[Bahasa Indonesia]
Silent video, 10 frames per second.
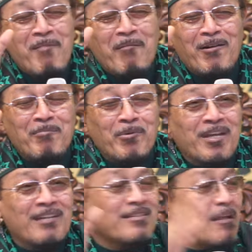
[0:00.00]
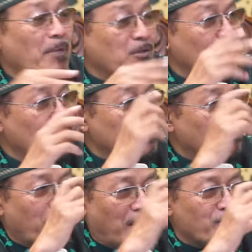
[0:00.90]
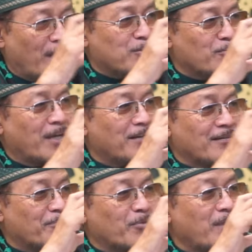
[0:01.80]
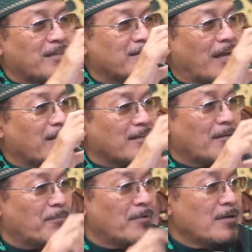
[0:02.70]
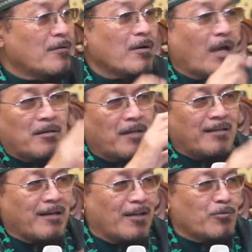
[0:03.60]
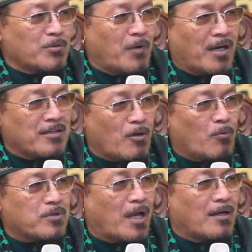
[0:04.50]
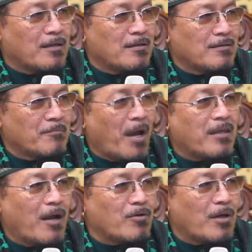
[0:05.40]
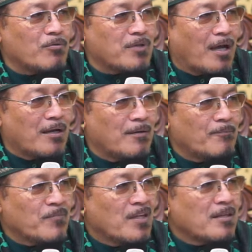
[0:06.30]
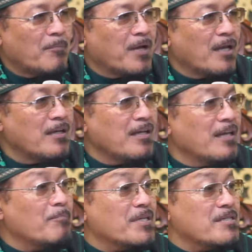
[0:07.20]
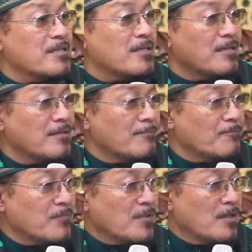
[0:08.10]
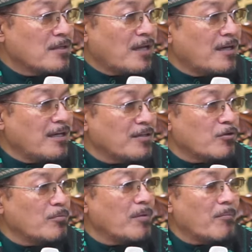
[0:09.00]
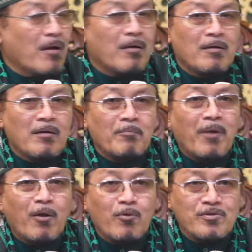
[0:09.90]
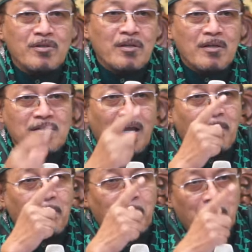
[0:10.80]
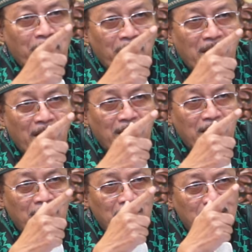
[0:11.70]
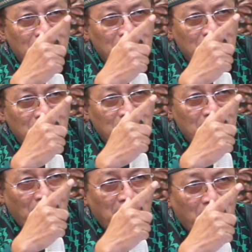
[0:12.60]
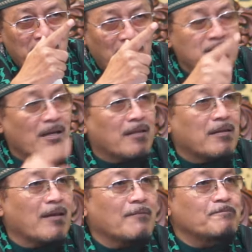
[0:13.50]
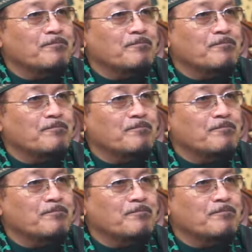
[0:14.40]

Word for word: Umpama punya di samping itu bukan soal duit punya tidaknya tapi kan nek gak duit dua kan iso utang banyak kok yang utang tapi kan ingin bersih dan itu memang bagus saya pernah ke Kalimantan Selatan